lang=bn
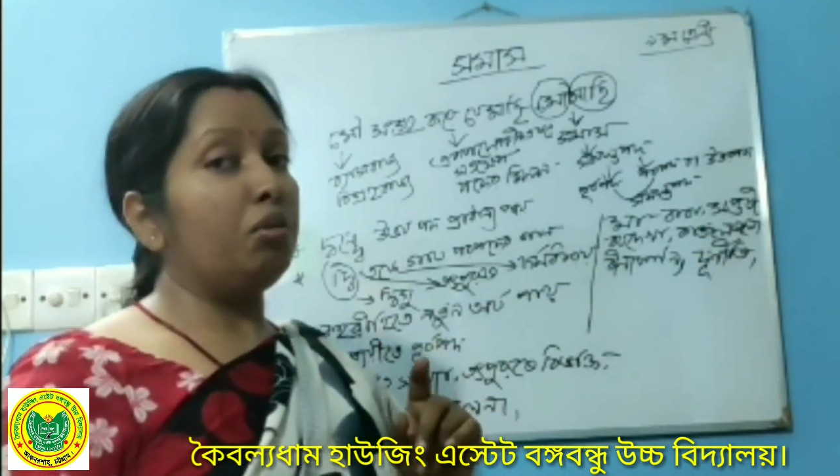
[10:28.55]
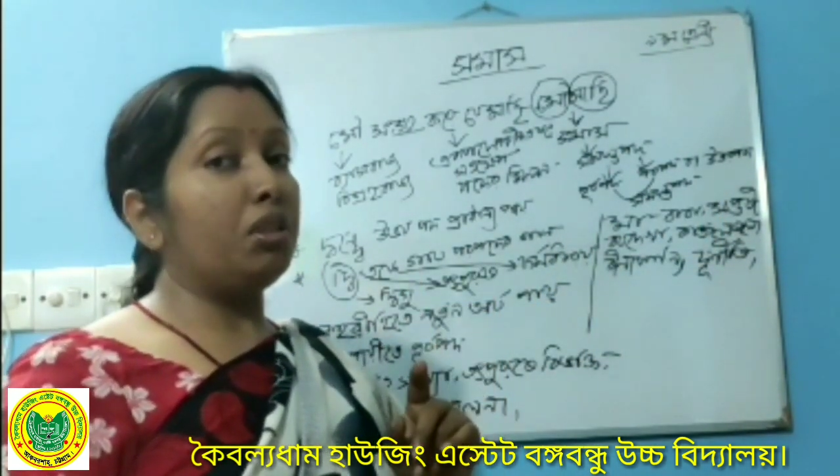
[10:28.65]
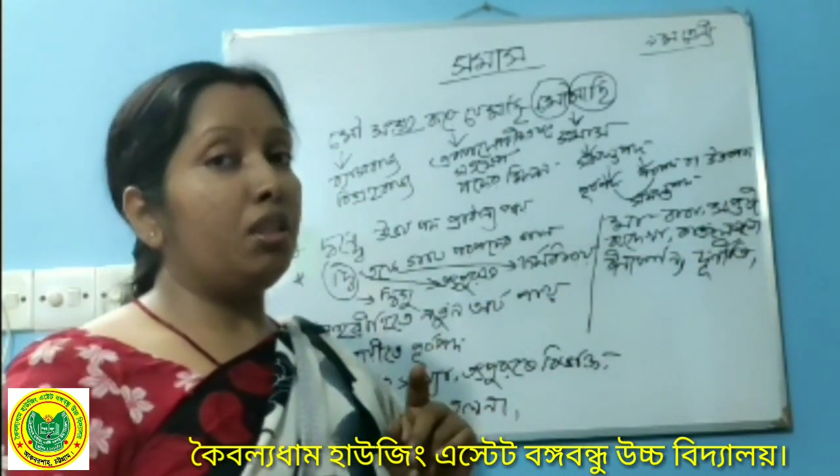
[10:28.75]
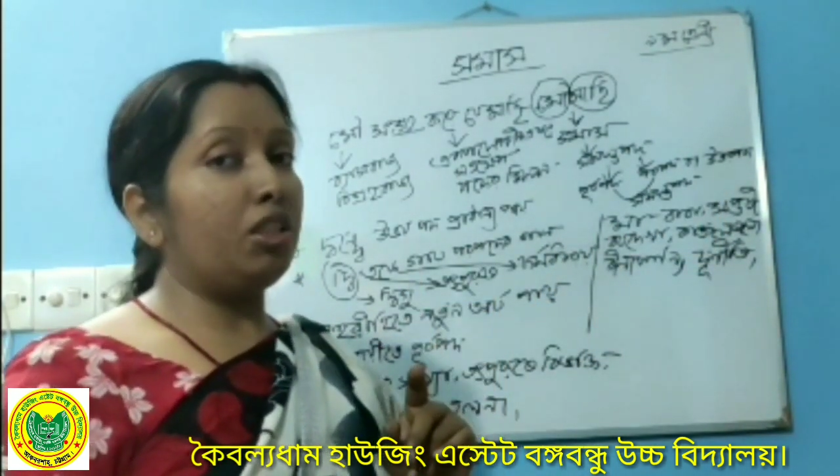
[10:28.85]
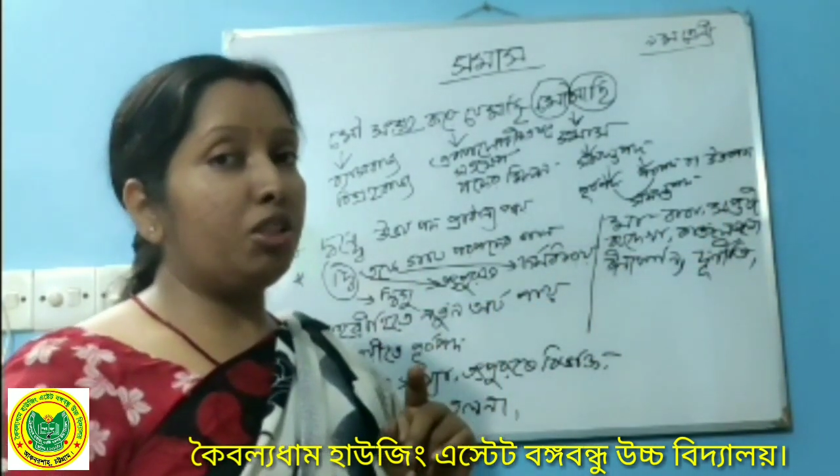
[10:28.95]

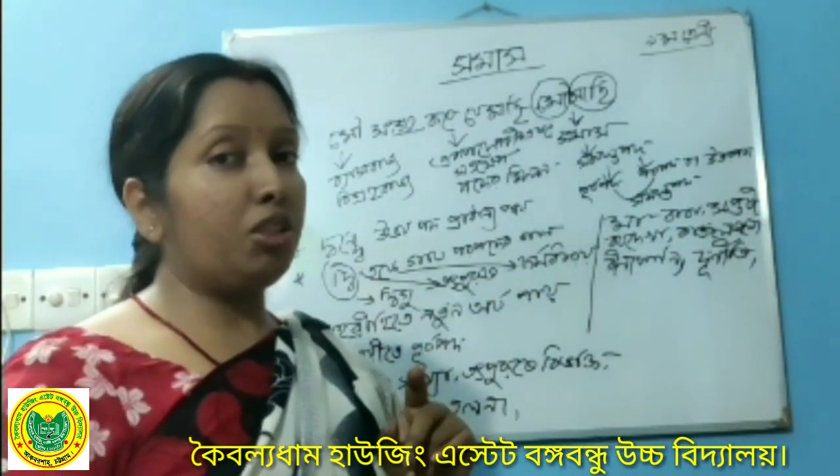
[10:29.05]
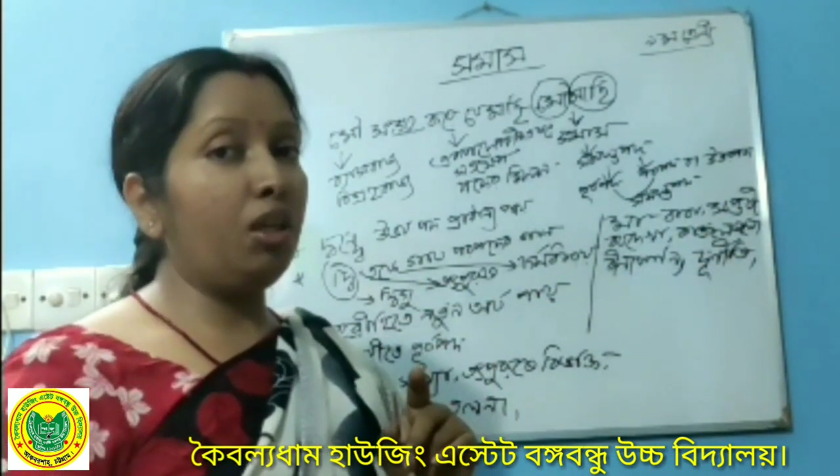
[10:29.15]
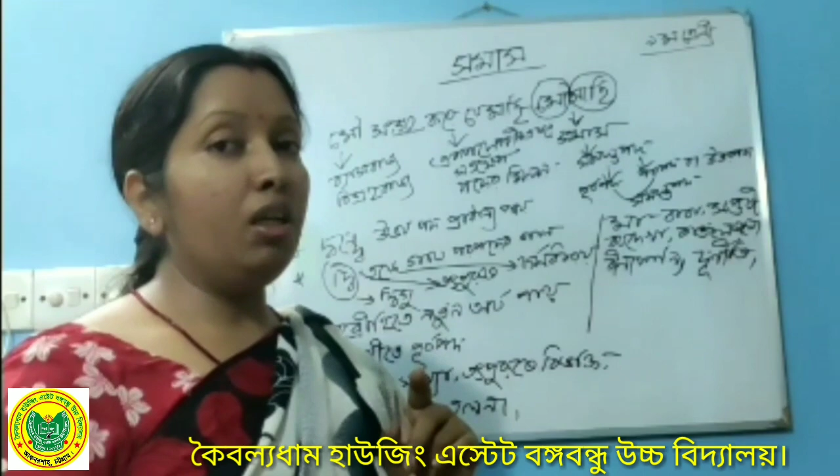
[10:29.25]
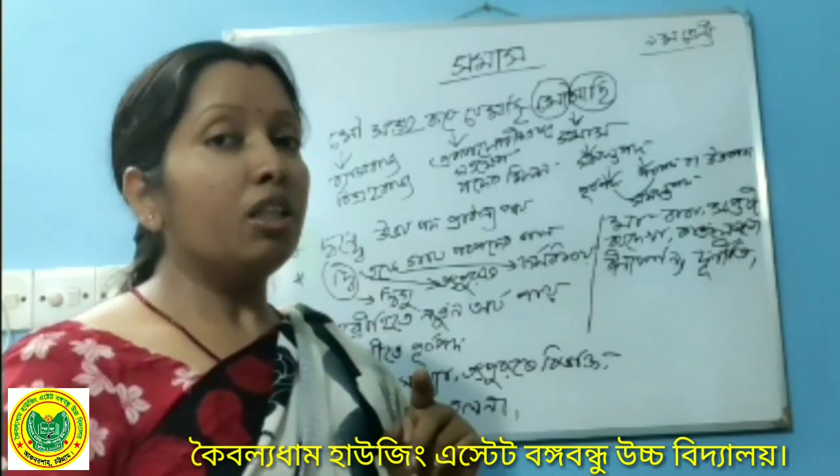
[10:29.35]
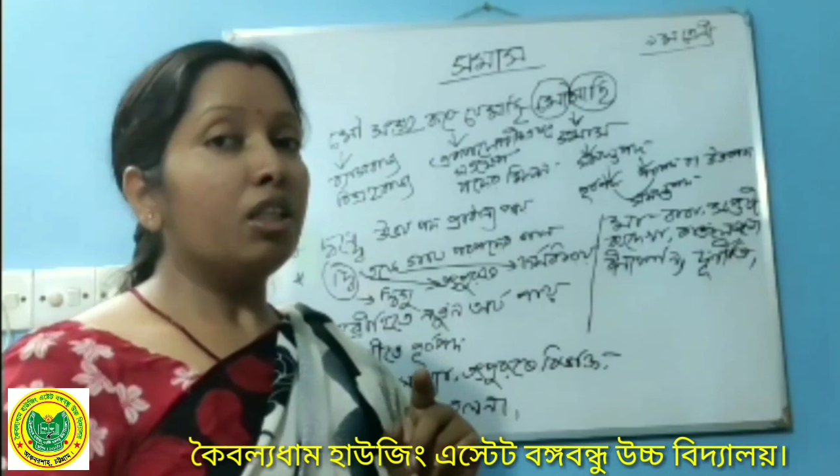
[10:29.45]
সমাস
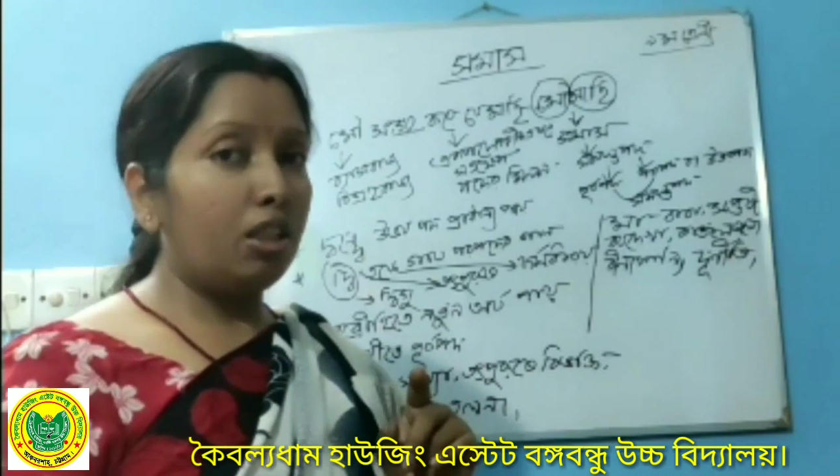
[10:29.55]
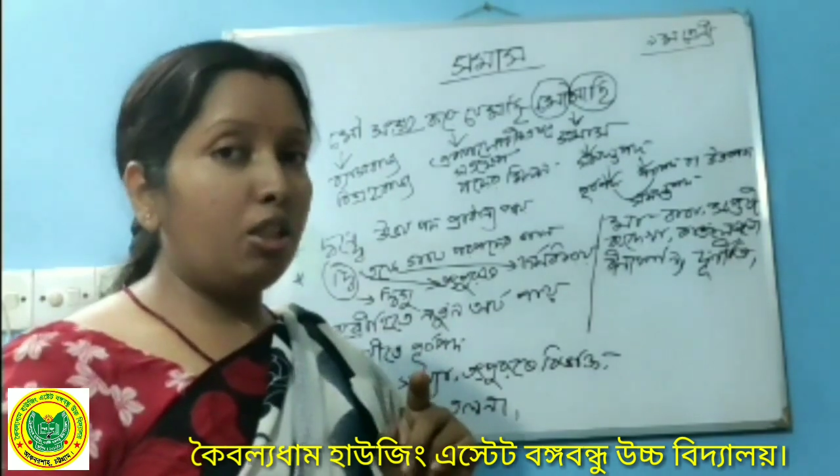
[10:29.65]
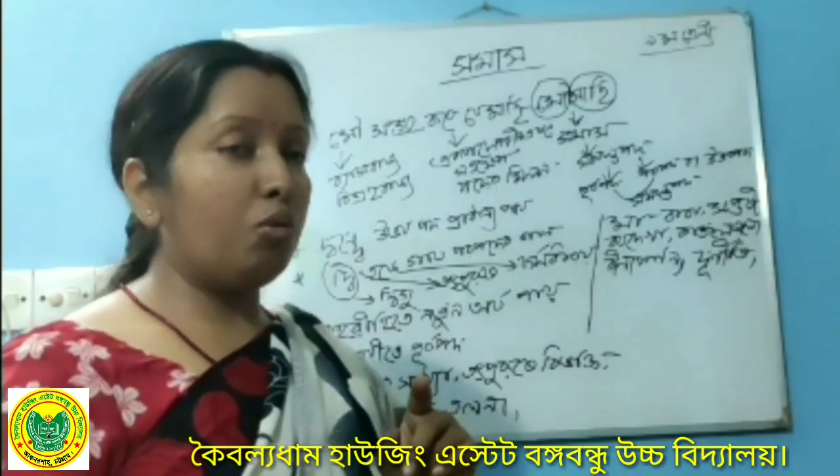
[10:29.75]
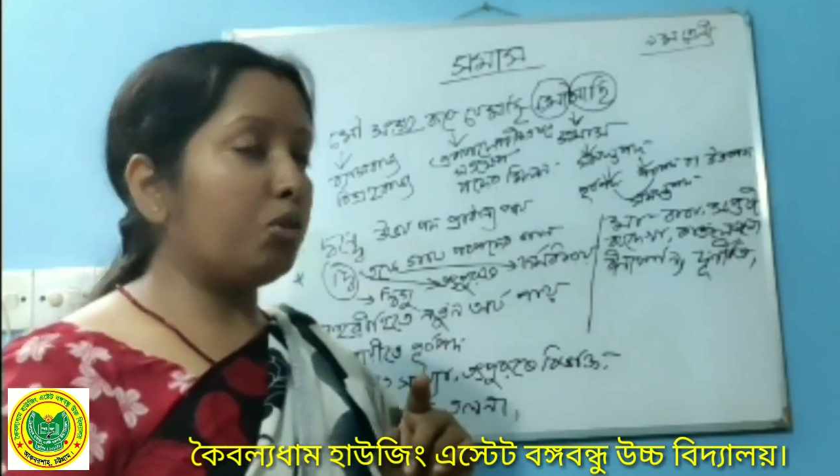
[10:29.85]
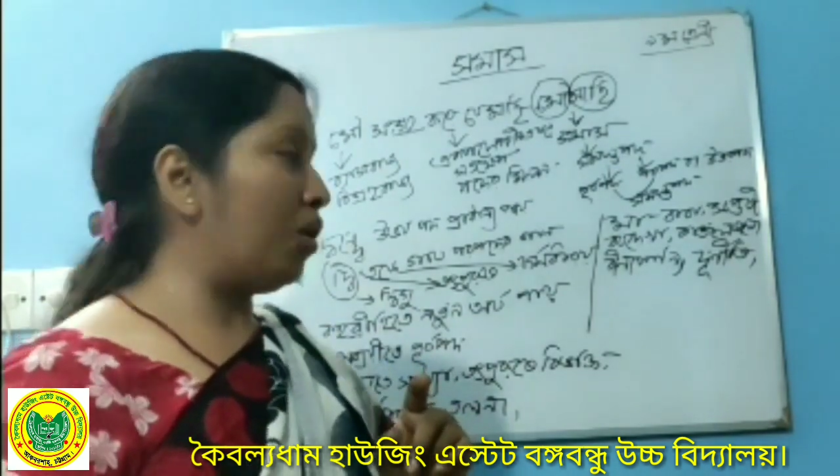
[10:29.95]

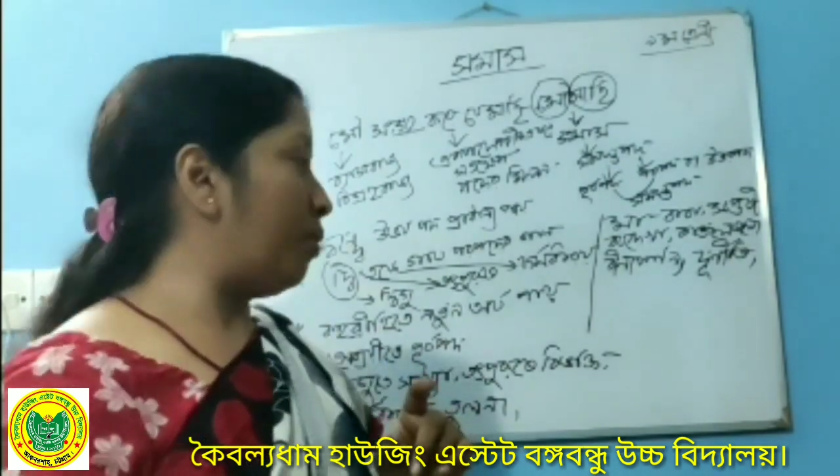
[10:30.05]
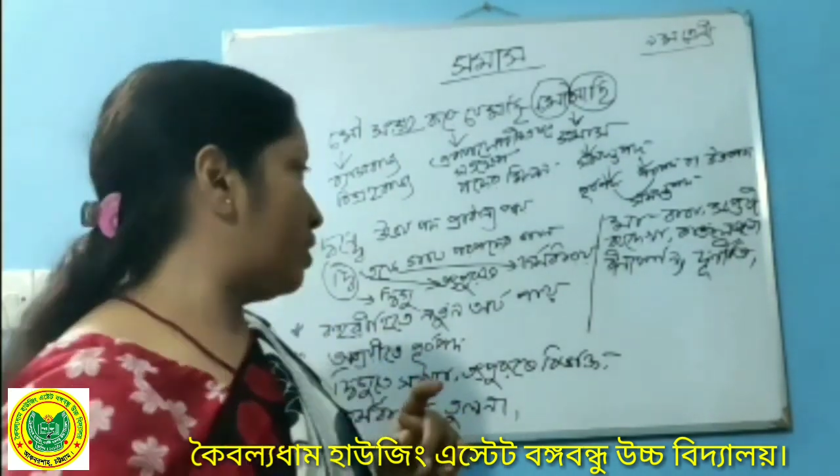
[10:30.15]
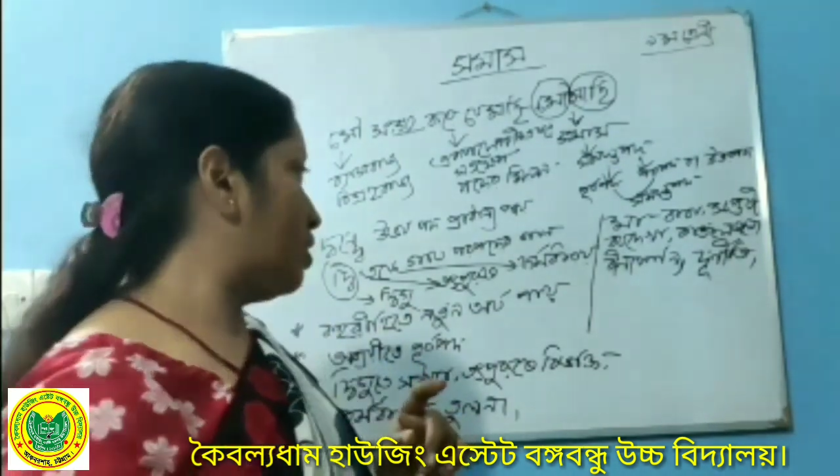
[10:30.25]
আচ্ছা